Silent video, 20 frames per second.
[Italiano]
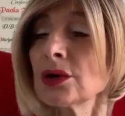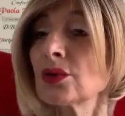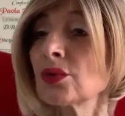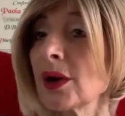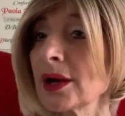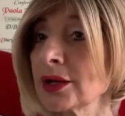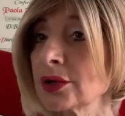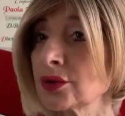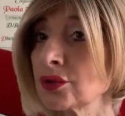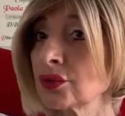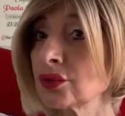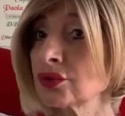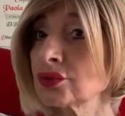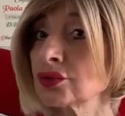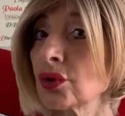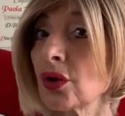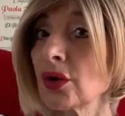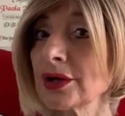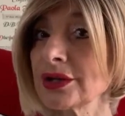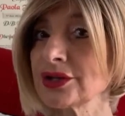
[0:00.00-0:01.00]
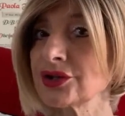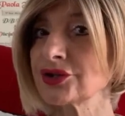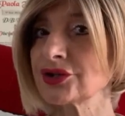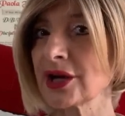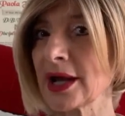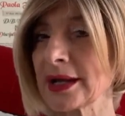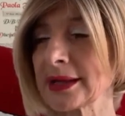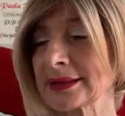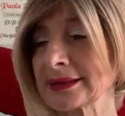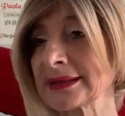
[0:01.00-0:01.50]
qualcuno in
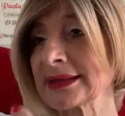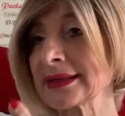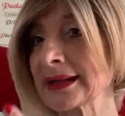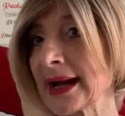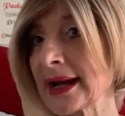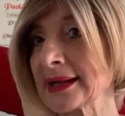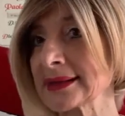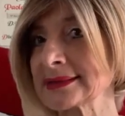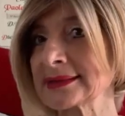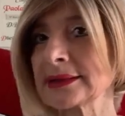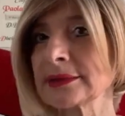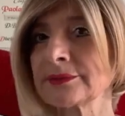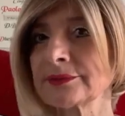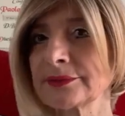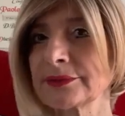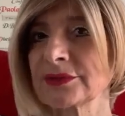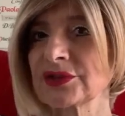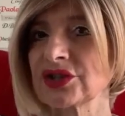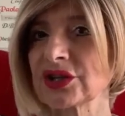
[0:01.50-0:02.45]
certi casi